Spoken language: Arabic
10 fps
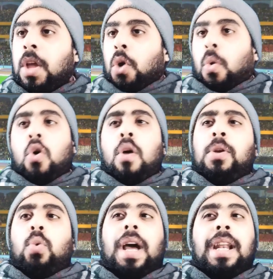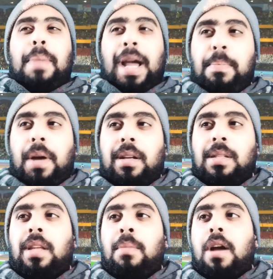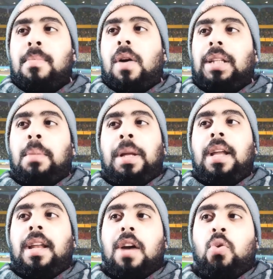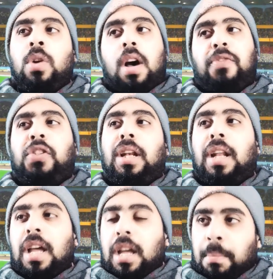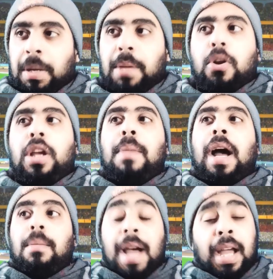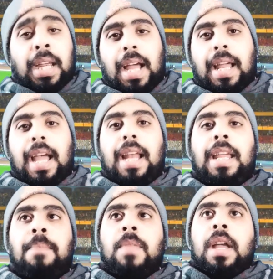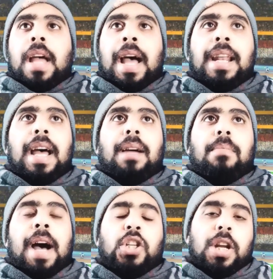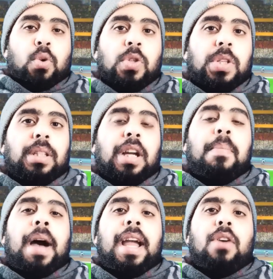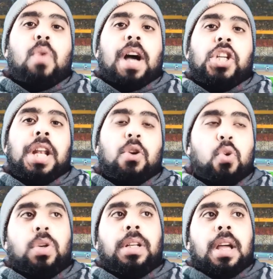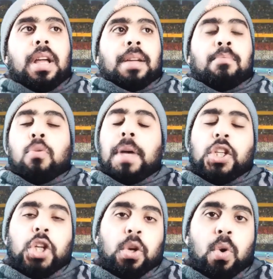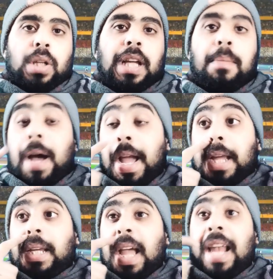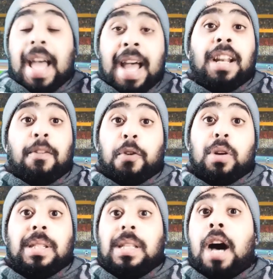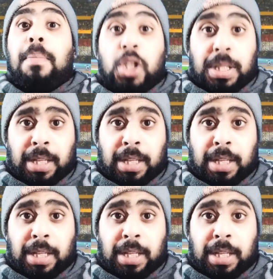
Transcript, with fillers: وهو بيقول انا بحب حراسه المرمى واتمنى ان اكون افضل من ابراهيم علم اخي الغالي انا عشان اكون صادق معاك وعشان اكون مباشر وواضح معاك الان الفرص صعبه جدا